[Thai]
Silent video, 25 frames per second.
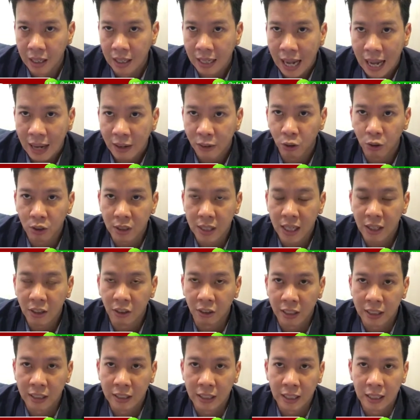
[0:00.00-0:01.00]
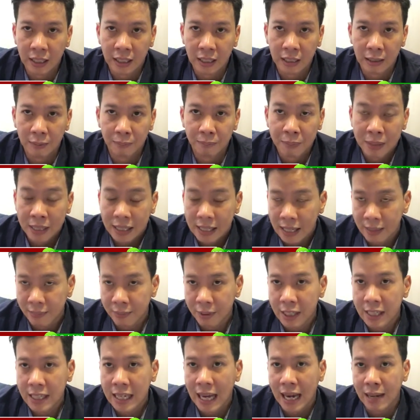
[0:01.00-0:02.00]
การโรเตชันของอินเตอร์มีทีม
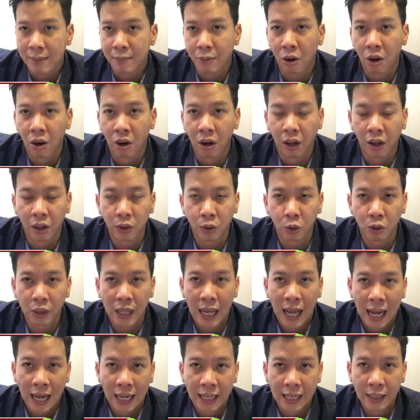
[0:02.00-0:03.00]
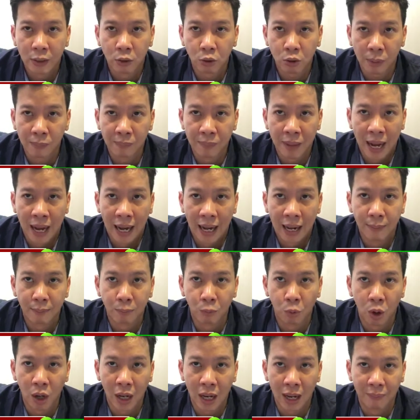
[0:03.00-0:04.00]
ที่ใหญ่พอแล้วก็ทดแทนกันได้ทุกตำแหน่งครับ
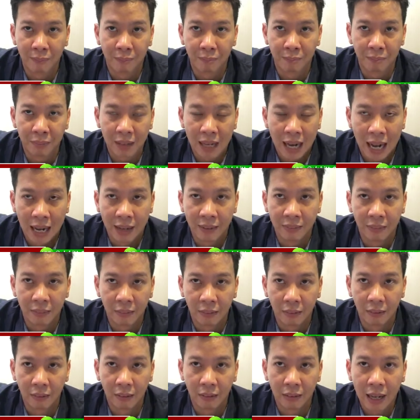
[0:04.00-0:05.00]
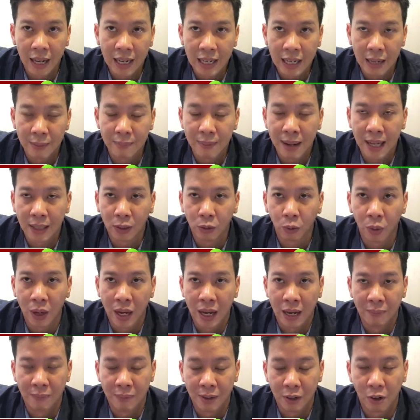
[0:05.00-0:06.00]
บวกกับการเล่นในบ้านตัวเอ
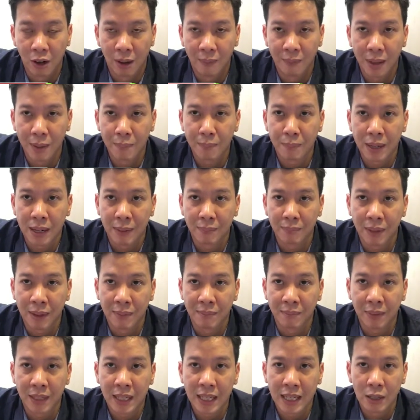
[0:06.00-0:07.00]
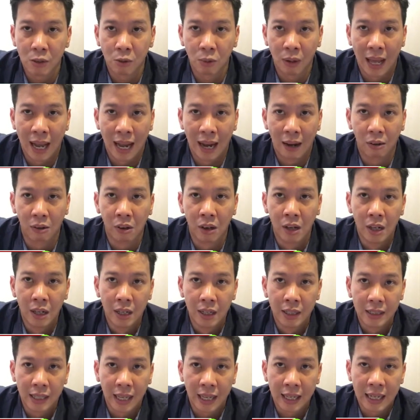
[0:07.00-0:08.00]
งมีความได้เปรียบเต็มที่อยู่แล้ว
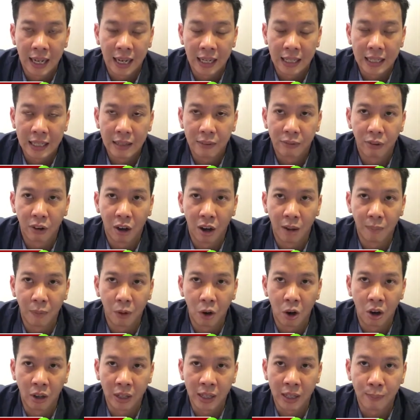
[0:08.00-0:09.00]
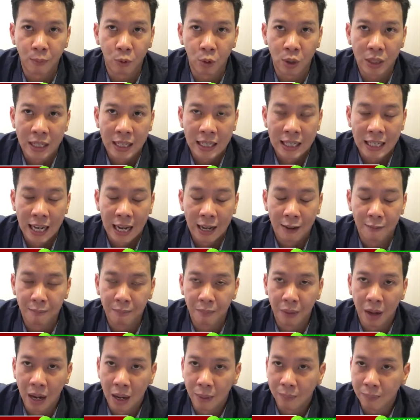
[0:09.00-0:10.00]
ในขณะที่ฟอร์มของโปลีเนี่ย
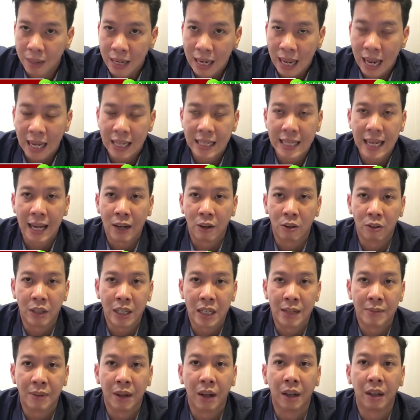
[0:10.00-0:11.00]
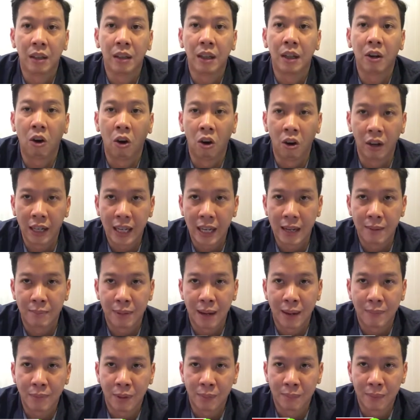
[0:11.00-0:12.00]
ปัญหาใหญ่ของทีมคือเรื่องของเกม
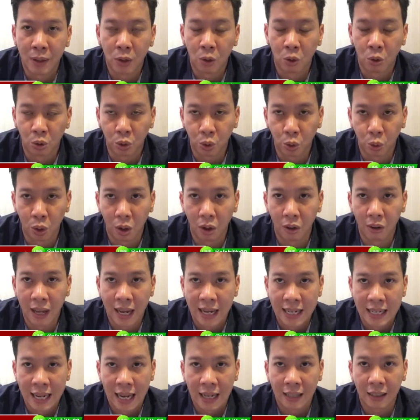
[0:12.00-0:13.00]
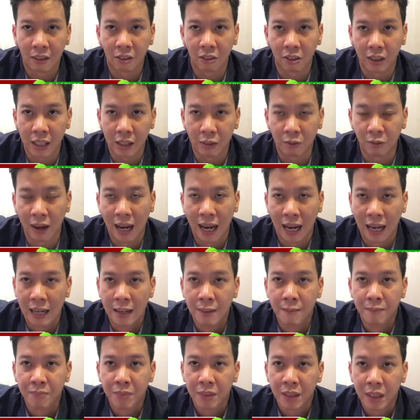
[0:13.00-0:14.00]
รับยังไม่ลงตัวเท่าไหร่นักก็คิดว่า
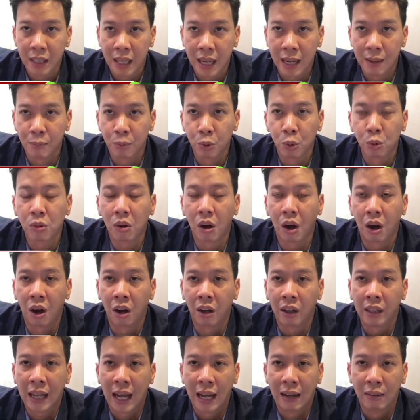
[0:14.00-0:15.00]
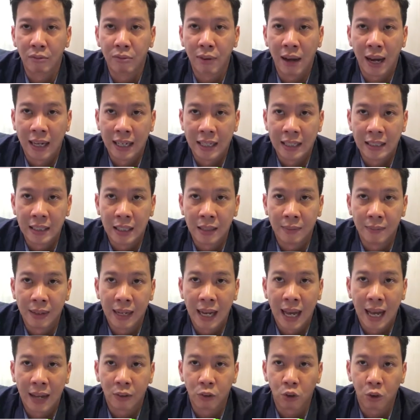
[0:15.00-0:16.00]
เกมรุกของทางฝั่งอินเตอร์มิ
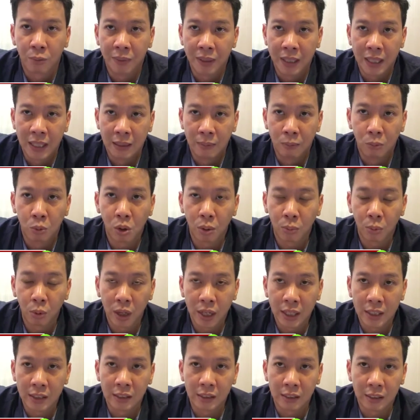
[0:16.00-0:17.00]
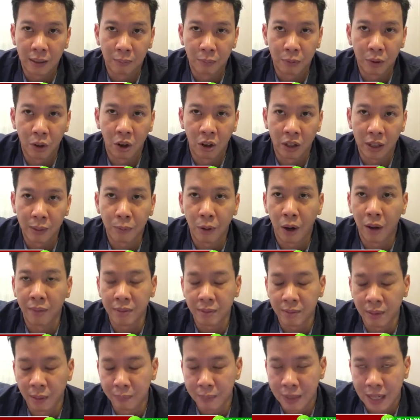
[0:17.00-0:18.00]
ลานรวมไปถึงพวกผู้เล่นสำรองที่พร้อม
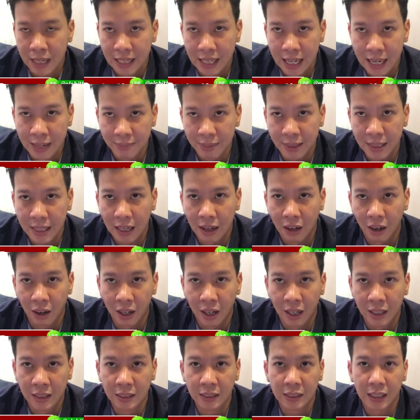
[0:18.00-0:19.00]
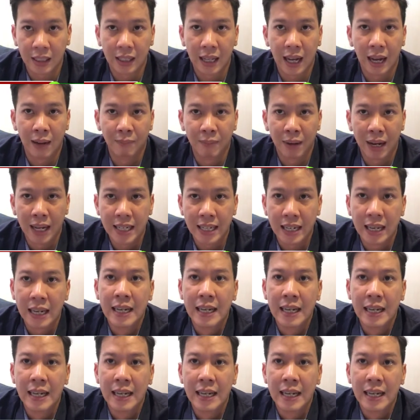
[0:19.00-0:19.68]
จะมาเปลี่ยนเกมได้ตลอด แล้วจะทำให้